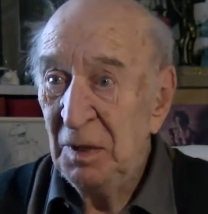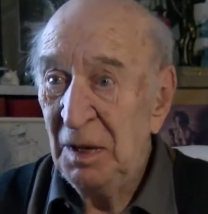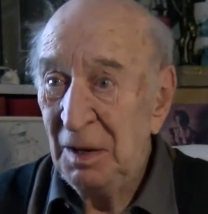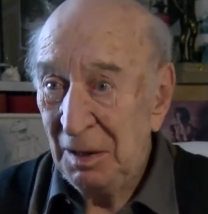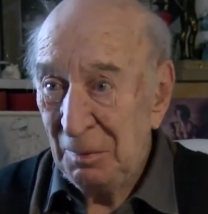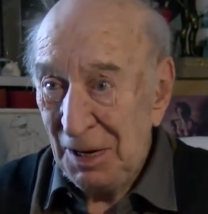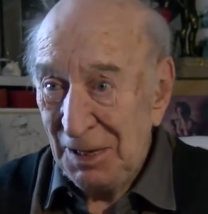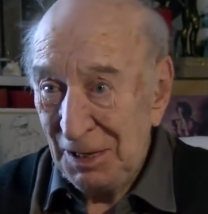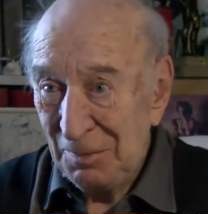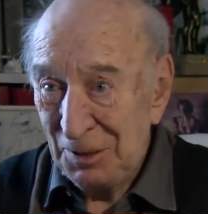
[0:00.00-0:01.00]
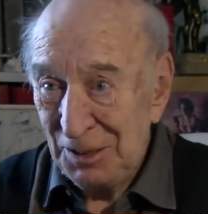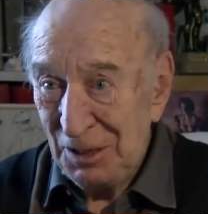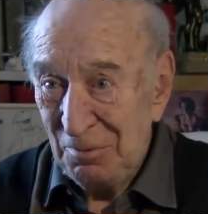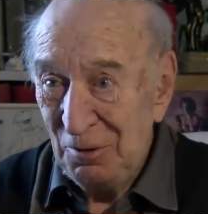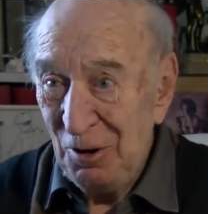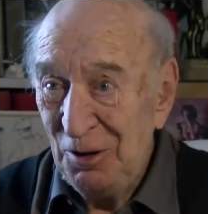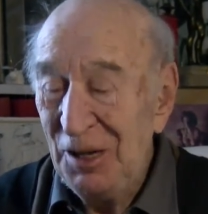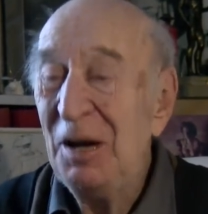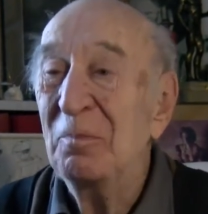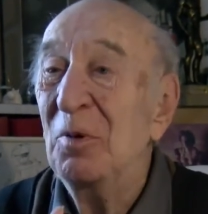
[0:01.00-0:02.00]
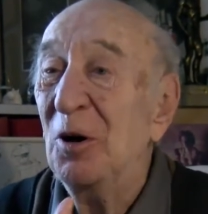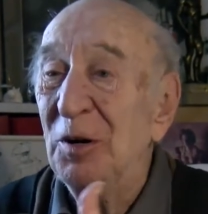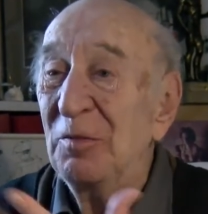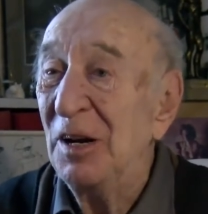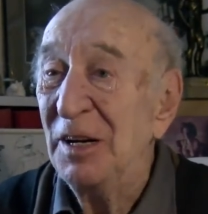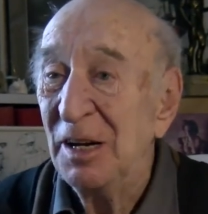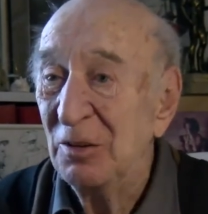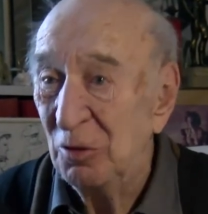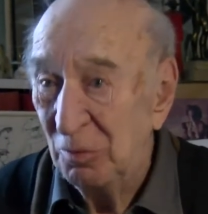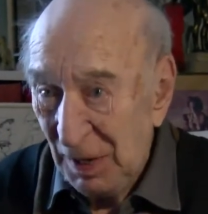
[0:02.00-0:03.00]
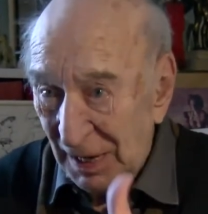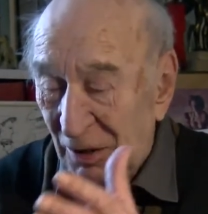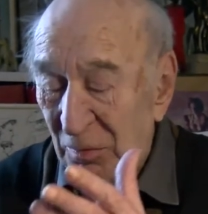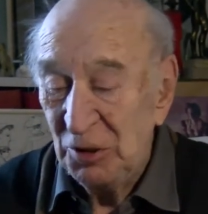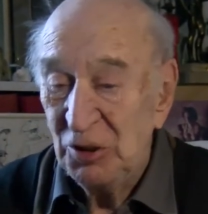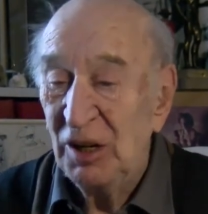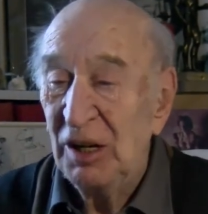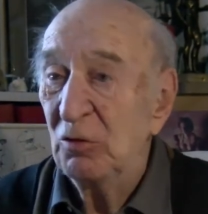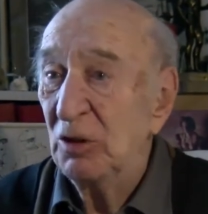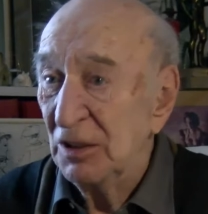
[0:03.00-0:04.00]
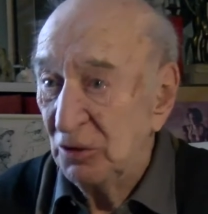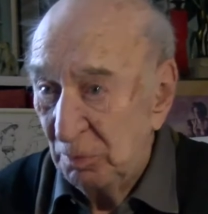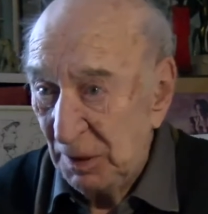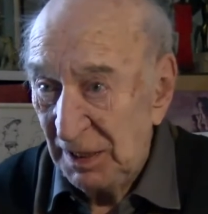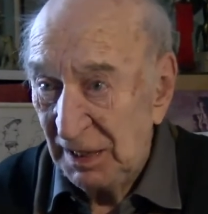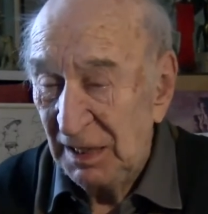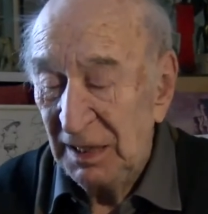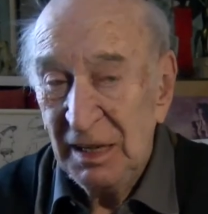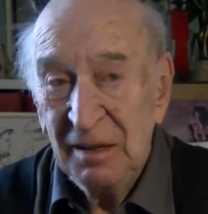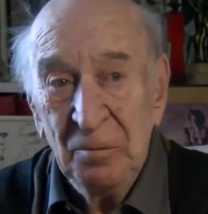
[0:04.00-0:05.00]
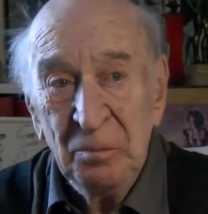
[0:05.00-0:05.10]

eh, alla macchina prese i fuochi e poi venne a Roma e cominciò anche lui una stupenda carriera.